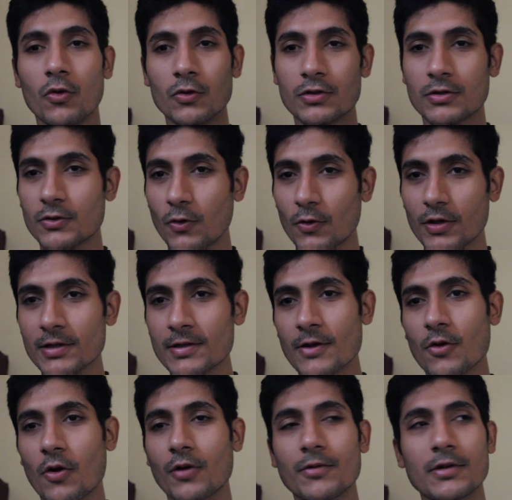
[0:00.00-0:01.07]
उस छोटे
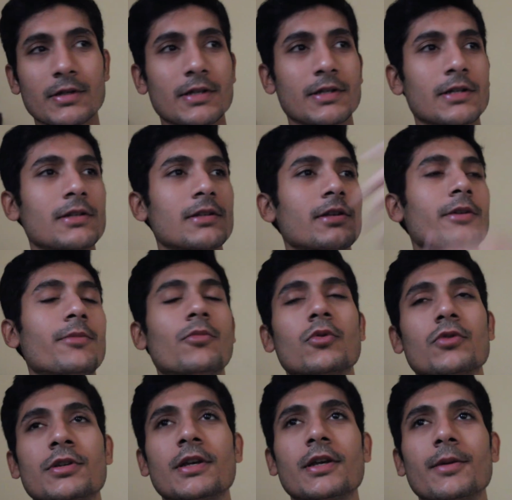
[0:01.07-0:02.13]
से कॉन्वर्जेसन से
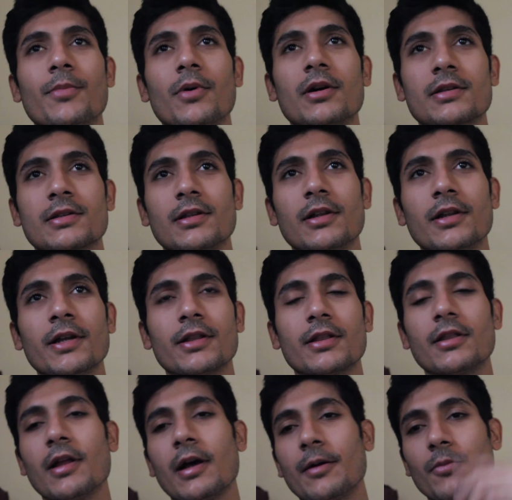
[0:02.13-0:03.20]
मुझे पर्सनली
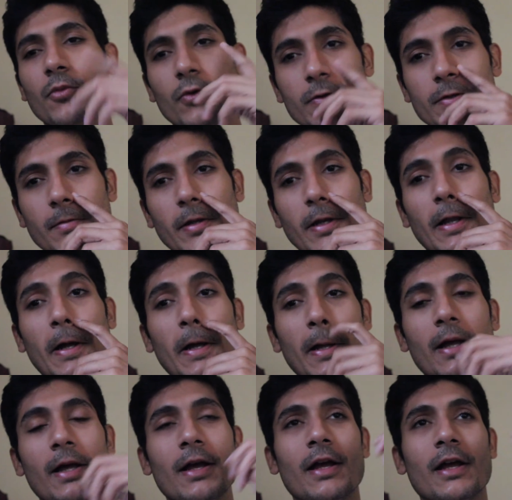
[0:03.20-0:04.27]
इतना बूस्ट मिला
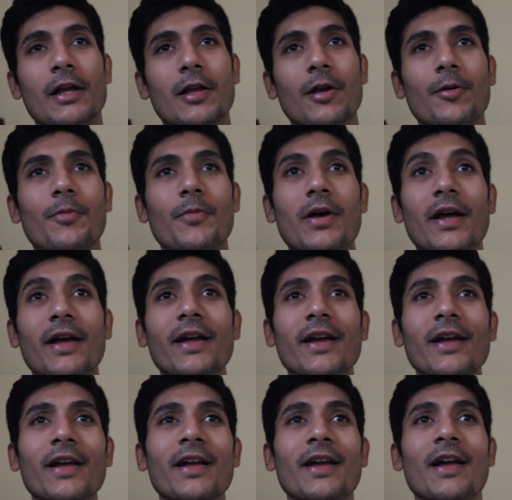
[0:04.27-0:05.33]
कि
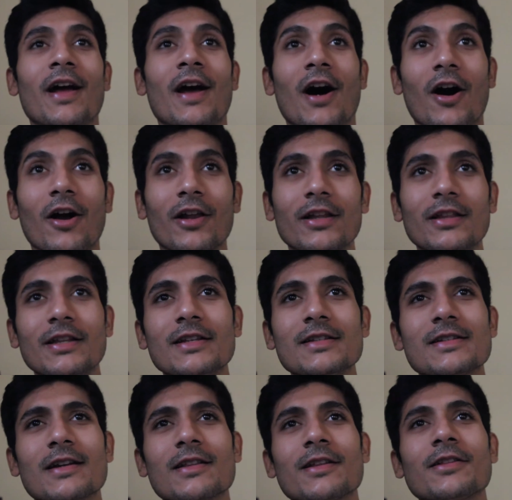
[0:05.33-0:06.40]
मैं अगले
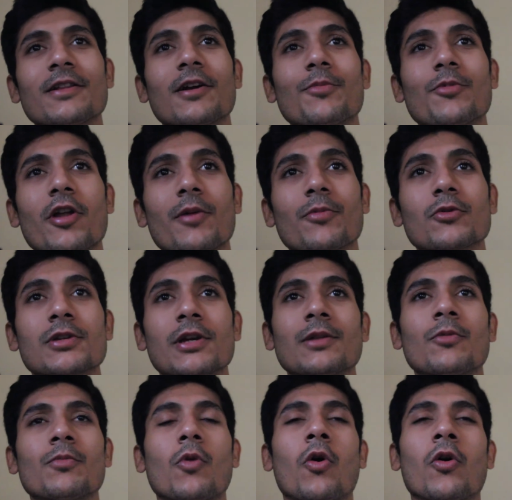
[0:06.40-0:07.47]
तीन चार दिन तक अपने आप को
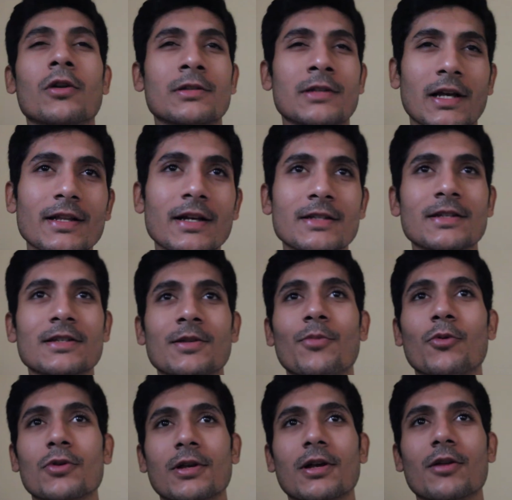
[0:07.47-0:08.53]
शायद और ज़्यादा अच्छे से
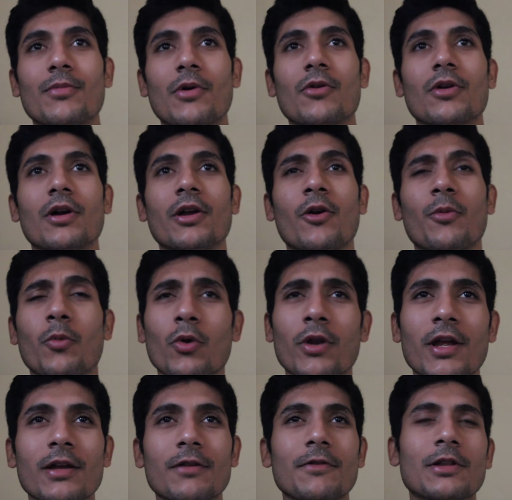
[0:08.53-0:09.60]
पुश कर पाऊँगा या
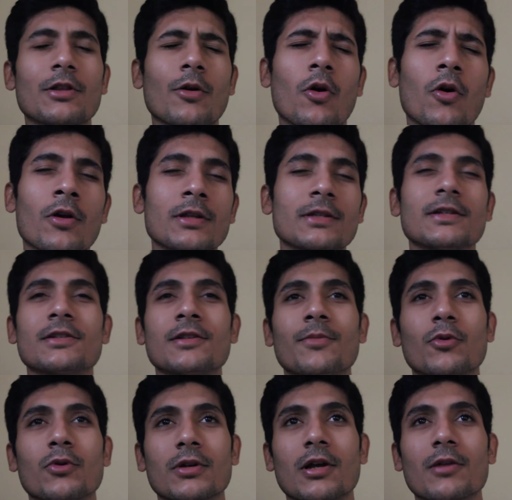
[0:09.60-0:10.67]
पूरे एक वीक तक और अच्छे से
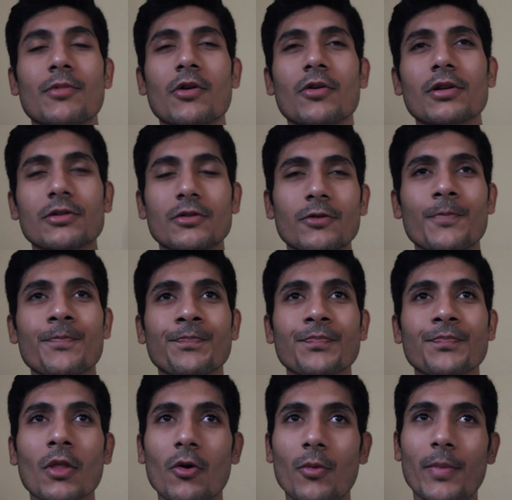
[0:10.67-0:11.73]
पुश कर पाऊँगा जो
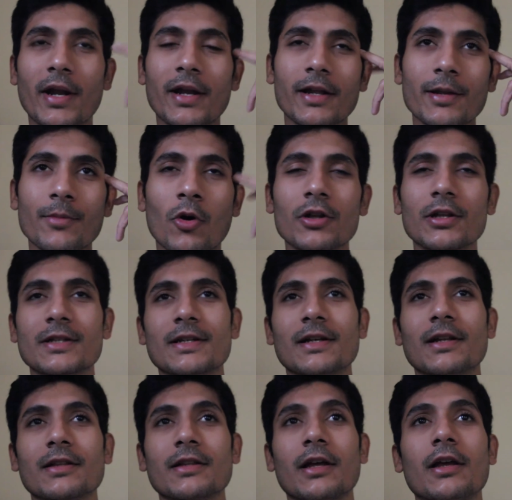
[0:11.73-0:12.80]
तो मेंटली बहुत अच्छा
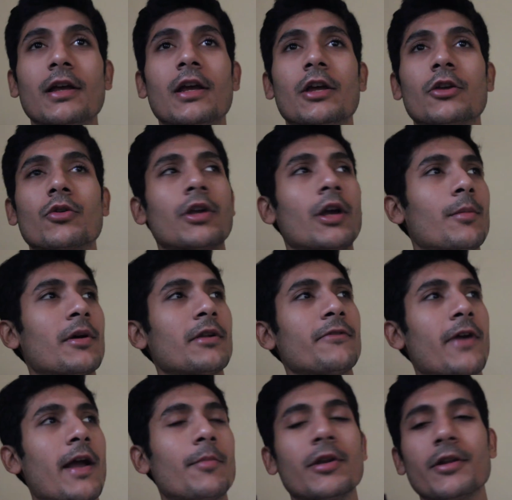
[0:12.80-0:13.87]
लगता है क्योंकि हमारे
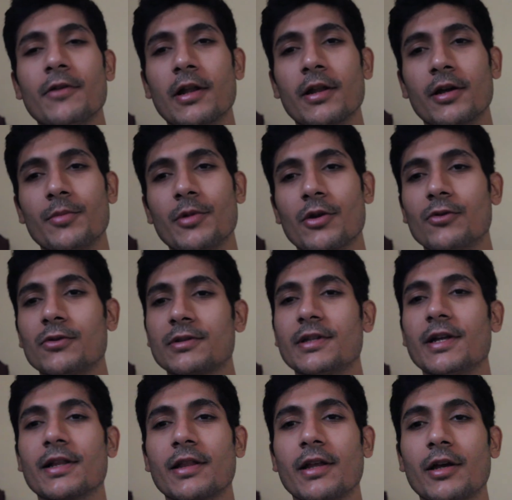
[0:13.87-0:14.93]
फैमिली वाले हमें रोज़
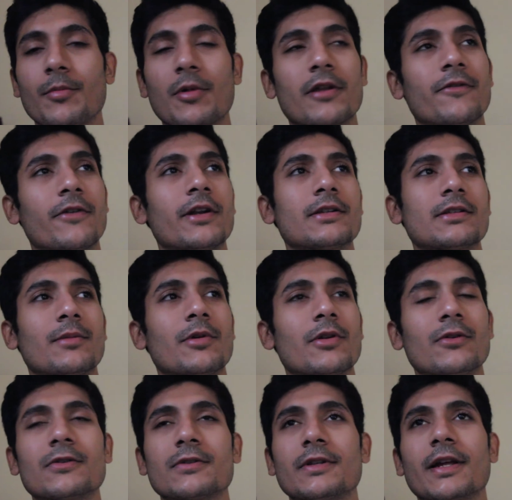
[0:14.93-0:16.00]
देखते हैं हमारे फ्रेंड्स हमें
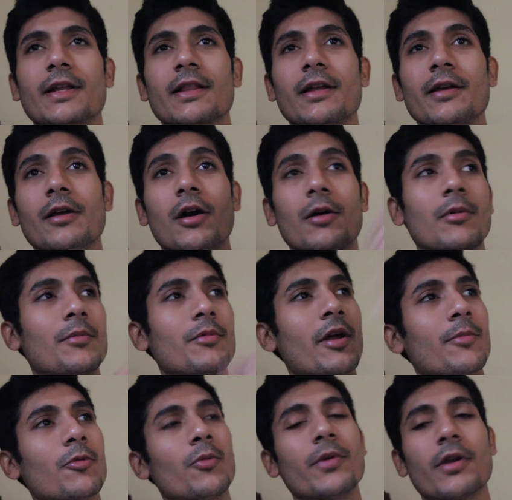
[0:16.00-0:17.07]
रोज़ देखते हैं हम अपने
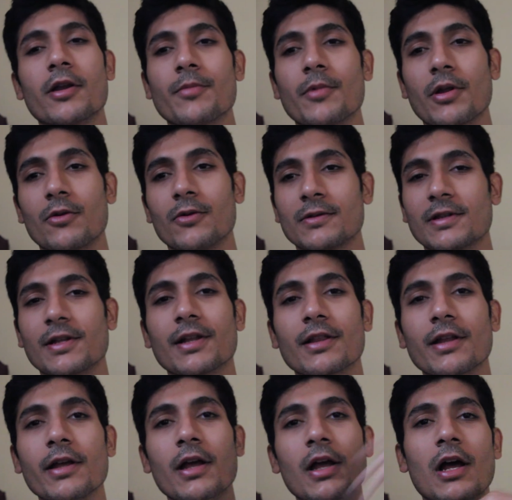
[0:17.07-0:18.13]
आप को मिरर में रोज़
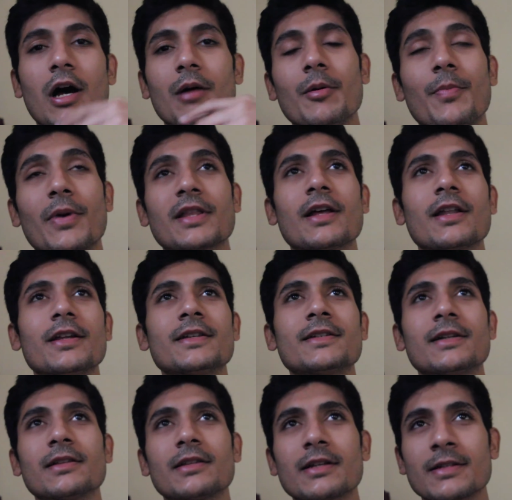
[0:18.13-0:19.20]
देखते हैं हमें पता नहीं
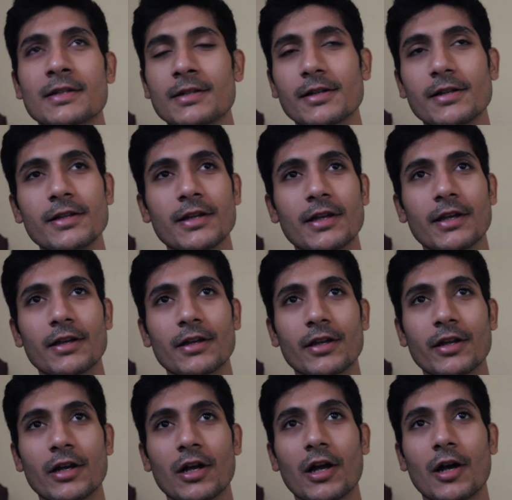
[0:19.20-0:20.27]
चलता जनरली कि
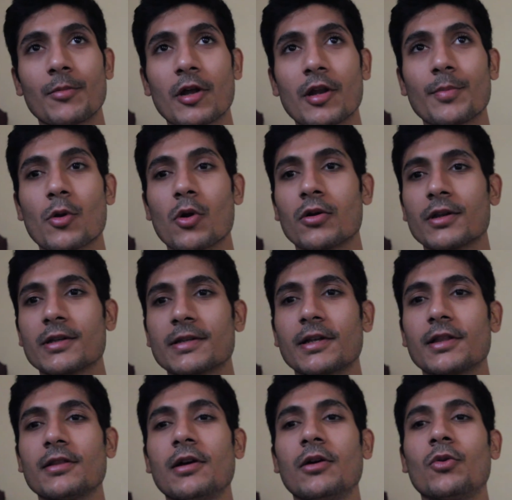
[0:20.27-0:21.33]
हमारा प्रोग्रेस
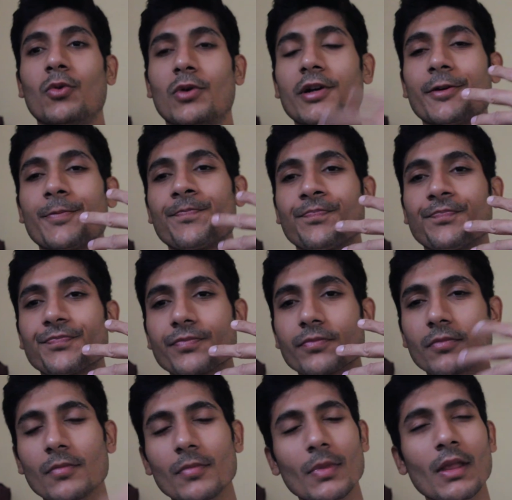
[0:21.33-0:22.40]
कितना हुआ है
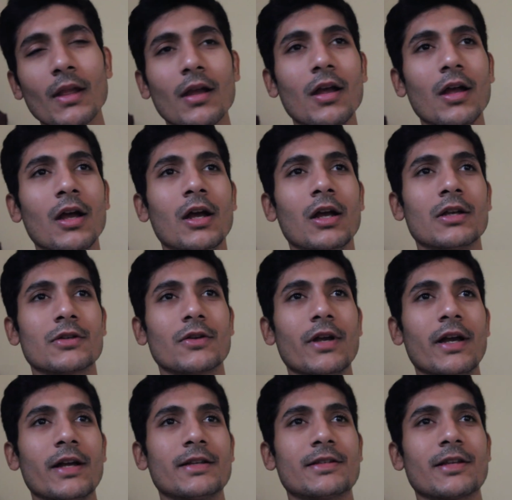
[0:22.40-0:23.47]
सो so
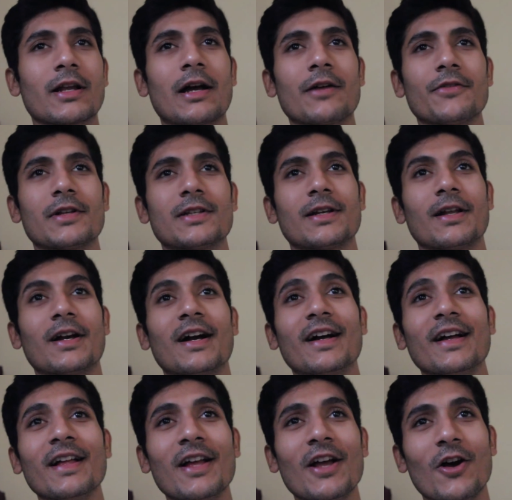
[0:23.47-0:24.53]
या yeah, इससे काफ़ी अच्छा
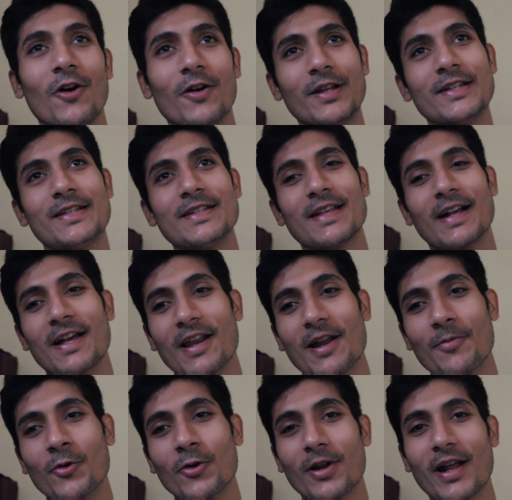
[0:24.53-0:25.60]
लगा और ये चीज़ अगर
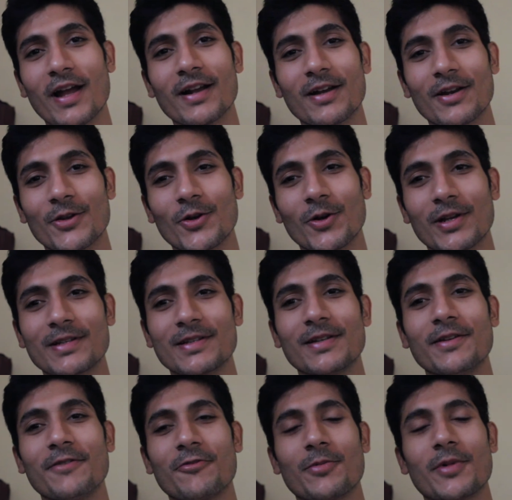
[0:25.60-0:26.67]
आपको ट्राई करनी हो किसी
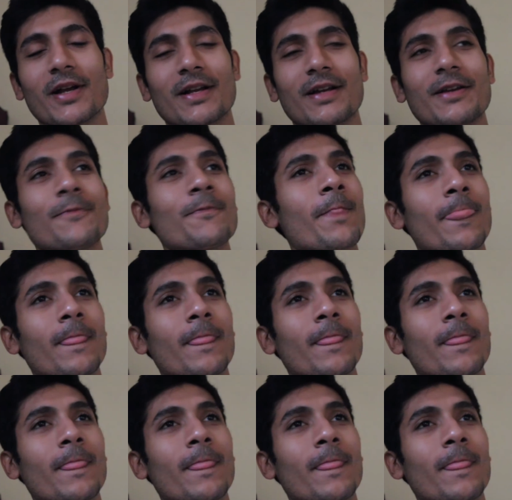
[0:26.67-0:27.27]
लिफ्ट में कहीं